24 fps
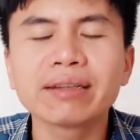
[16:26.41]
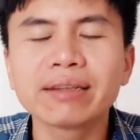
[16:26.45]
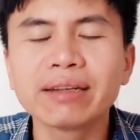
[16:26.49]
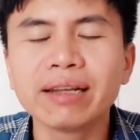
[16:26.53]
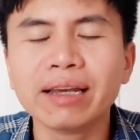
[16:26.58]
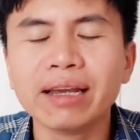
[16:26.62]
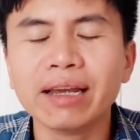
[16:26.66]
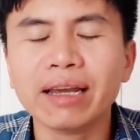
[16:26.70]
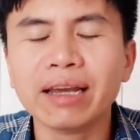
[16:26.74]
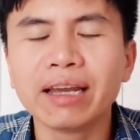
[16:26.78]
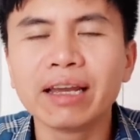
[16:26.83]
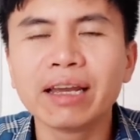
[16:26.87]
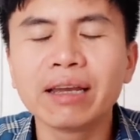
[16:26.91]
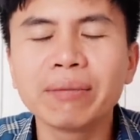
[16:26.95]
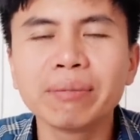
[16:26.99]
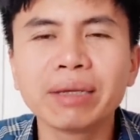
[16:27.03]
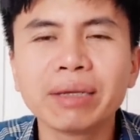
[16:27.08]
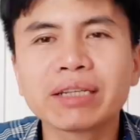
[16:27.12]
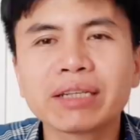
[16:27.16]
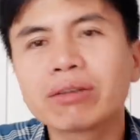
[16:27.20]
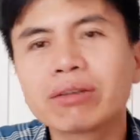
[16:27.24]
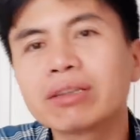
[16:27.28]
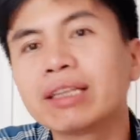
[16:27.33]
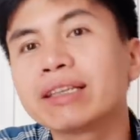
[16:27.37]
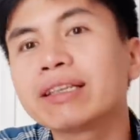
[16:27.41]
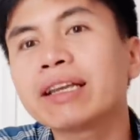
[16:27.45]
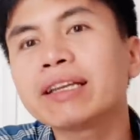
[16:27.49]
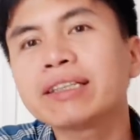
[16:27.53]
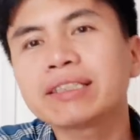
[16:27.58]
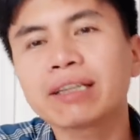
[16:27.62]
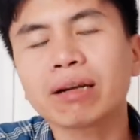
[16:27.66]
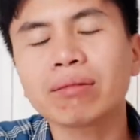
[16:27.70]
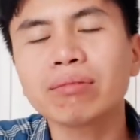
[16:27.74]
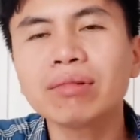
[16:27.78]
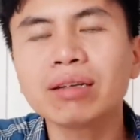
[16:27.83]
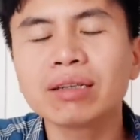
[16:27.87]
để mình có thể nhanh
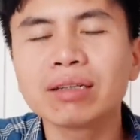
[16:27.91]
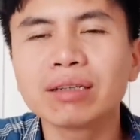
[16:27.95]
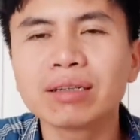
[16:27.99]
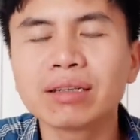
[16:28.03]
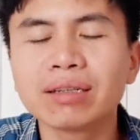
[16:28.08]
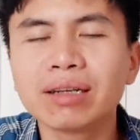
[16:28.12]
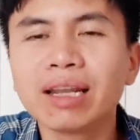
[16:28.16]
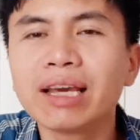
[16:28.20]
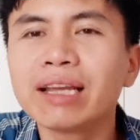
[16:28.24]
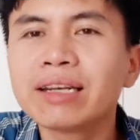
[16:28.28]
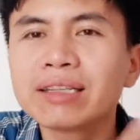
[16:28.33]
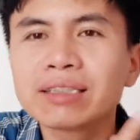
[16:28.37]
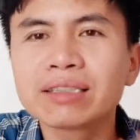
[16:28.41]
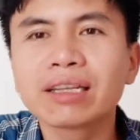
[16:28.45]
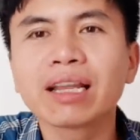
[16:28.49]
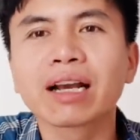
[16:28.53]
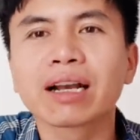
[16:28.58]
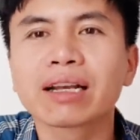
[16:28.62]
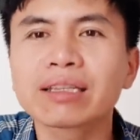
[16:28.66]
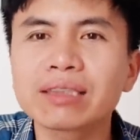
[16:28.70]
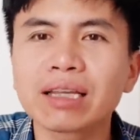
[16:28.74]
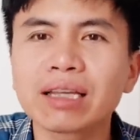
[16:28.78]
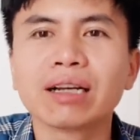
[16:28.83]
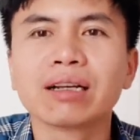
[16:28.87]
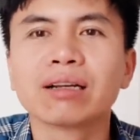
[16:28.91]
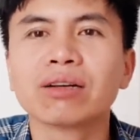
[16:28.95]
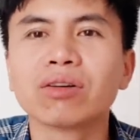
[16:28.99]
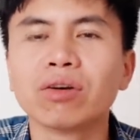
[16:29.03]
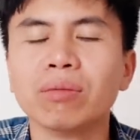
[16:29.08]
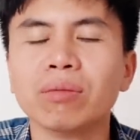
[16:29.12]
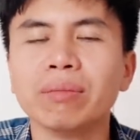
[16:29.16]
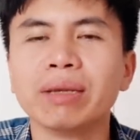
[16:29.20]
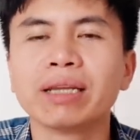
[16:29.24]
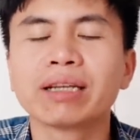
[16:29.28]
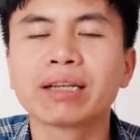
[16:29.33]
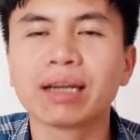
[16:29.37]
chóng lên được cái tầng
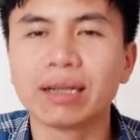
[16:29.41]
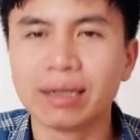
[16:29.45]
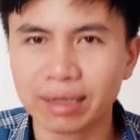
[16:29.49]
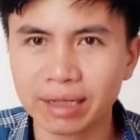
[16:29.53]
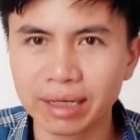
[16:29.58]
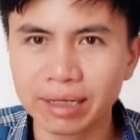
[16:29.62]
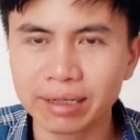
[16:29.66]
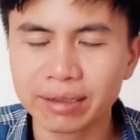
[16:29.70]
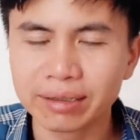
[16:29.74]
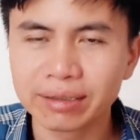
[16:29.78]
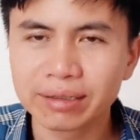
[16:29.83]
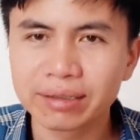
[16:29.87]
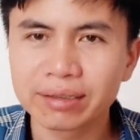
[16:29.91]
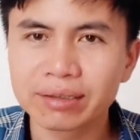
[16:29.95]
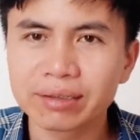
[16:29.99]
của mình cần lên